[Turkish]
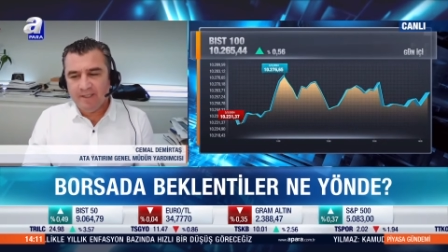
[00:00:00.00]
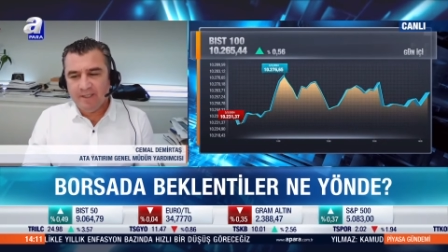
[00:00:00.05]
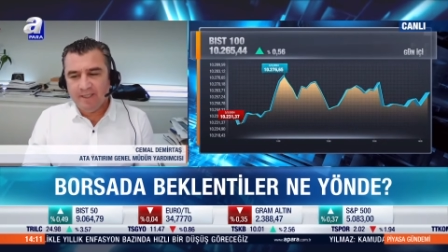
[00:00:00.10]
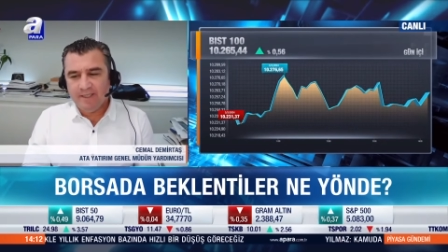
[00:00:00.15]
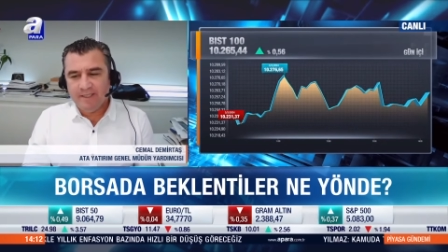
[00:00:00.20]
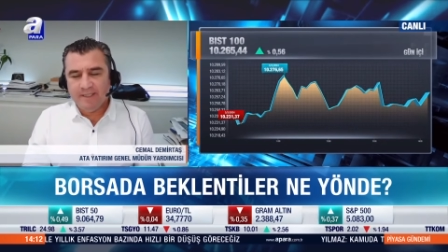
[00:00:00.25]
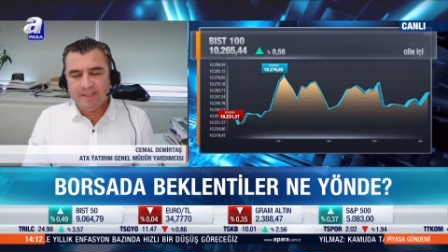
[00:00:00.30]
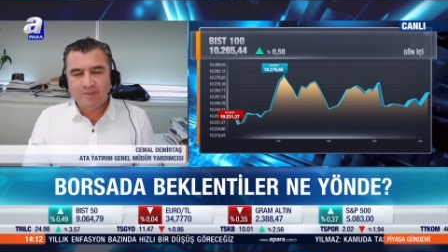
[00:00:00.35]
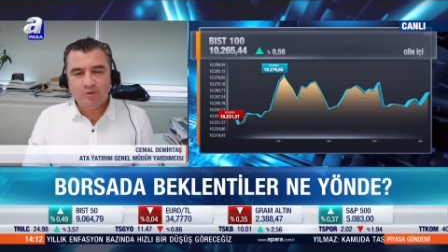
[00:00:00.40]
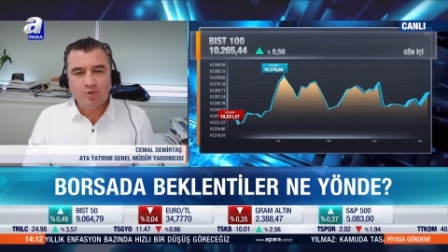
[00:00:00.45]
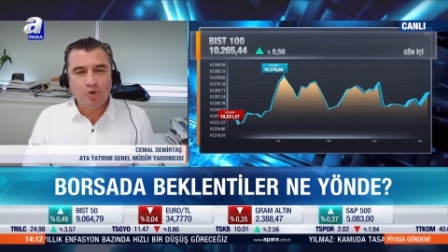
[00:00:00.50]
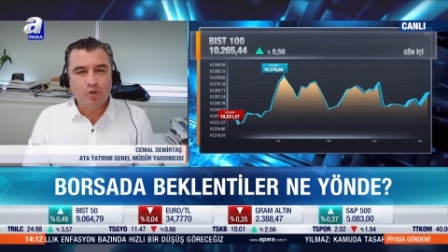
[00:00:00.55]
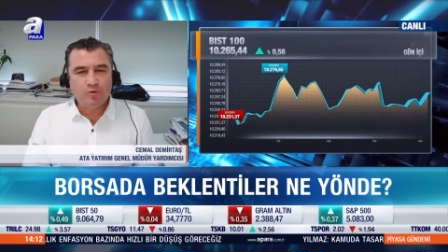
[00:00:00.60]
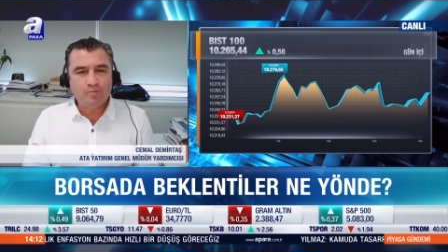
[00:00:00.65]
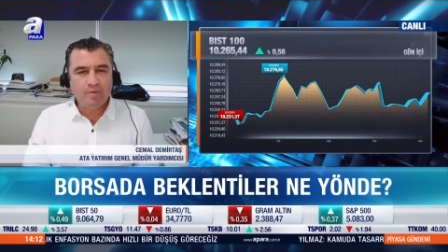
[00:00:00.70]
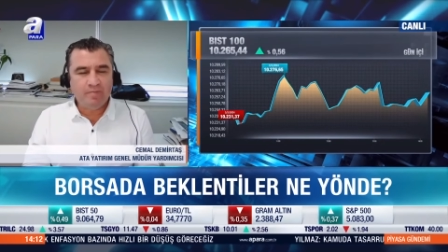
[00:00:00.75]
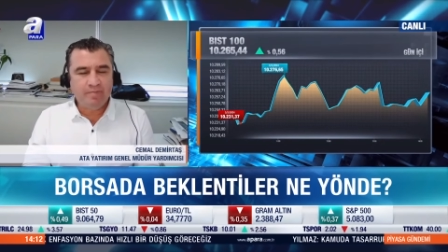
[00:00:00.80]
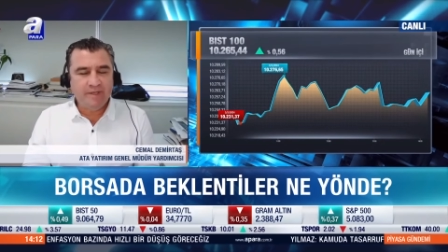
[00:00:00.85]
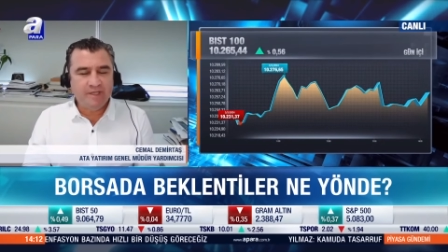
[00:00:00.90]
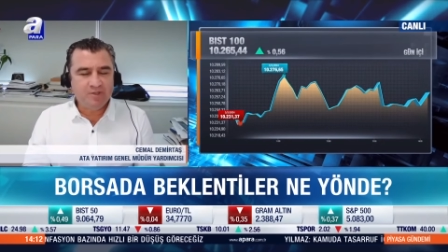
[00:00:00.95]
endeks
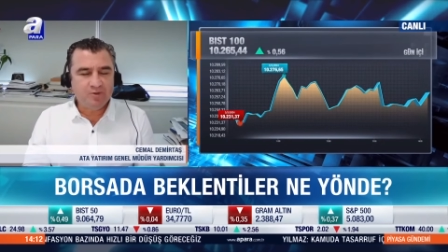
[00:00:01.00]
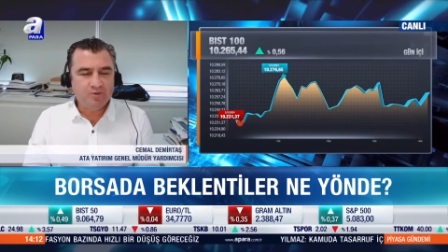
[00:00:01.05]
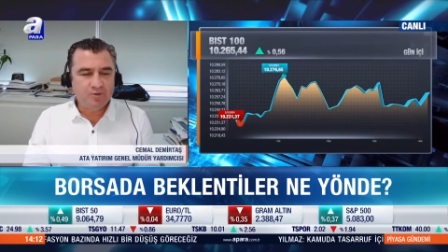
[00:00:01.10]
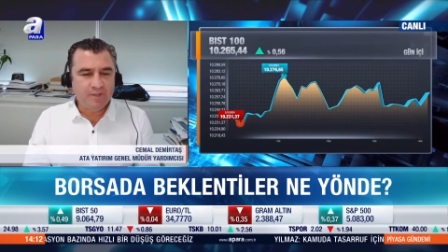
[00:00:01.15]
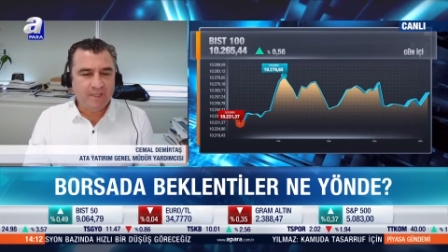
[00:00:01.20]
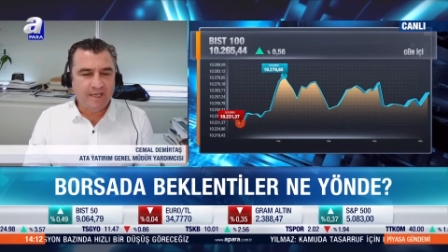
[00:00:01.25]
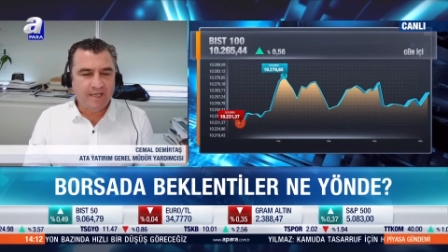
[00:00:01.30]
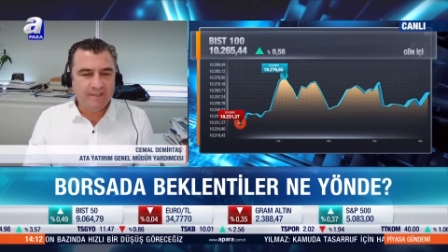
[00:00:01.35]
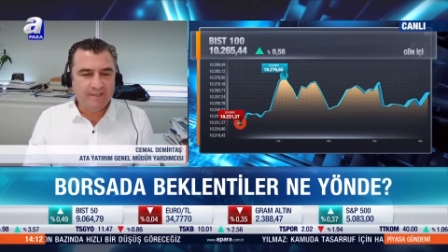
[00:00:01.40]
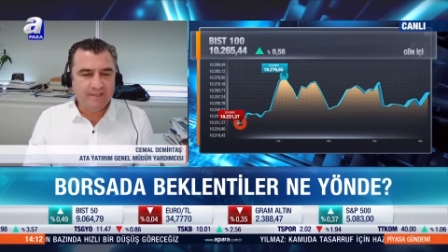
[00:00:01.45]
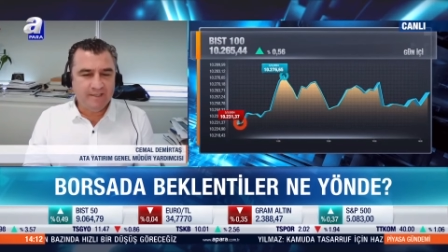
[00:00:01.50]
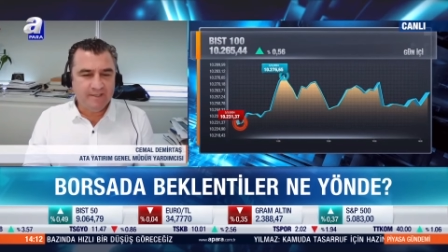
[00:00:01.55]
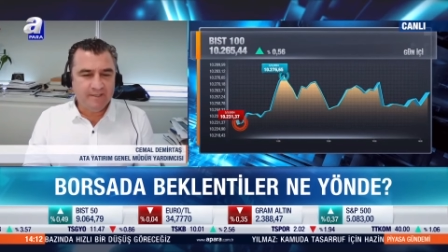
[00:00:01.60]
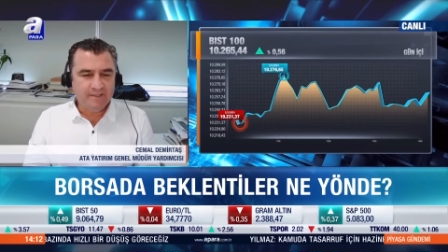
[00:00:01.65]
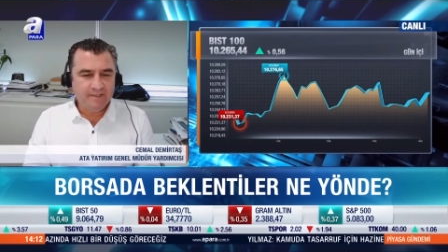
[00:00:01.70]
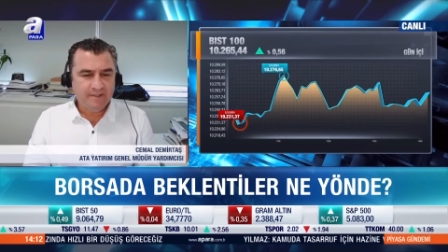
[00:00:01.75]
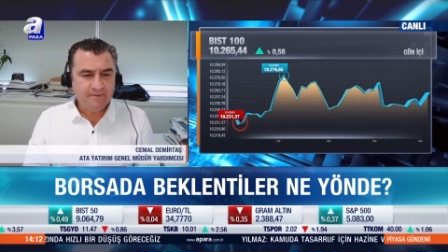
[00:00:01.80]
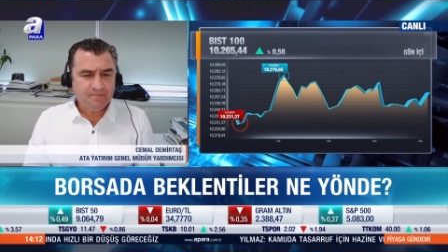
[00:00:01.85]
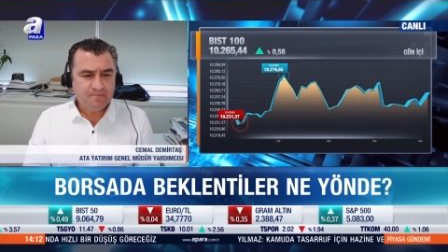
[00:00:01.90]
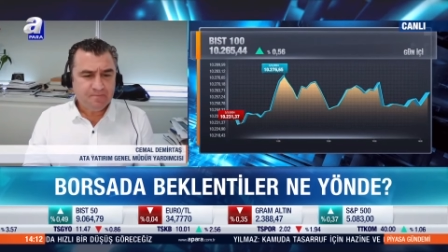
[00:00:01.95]

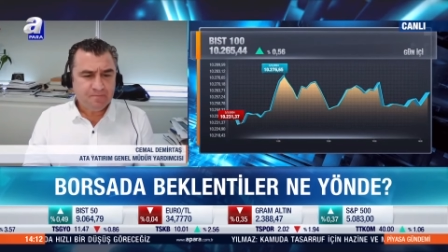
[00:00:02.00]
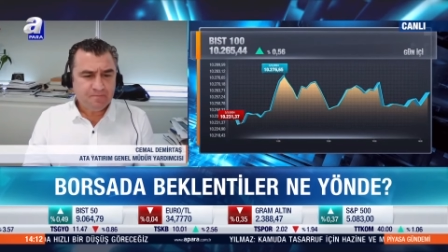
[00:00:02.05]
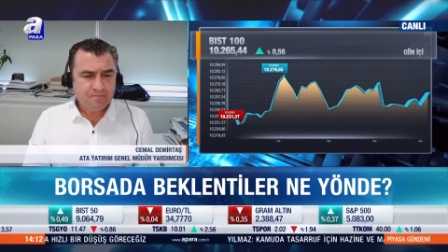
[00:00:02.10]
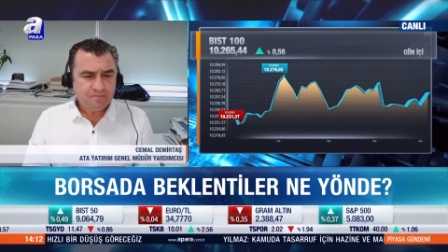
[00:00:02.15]
4500'lerdeydi.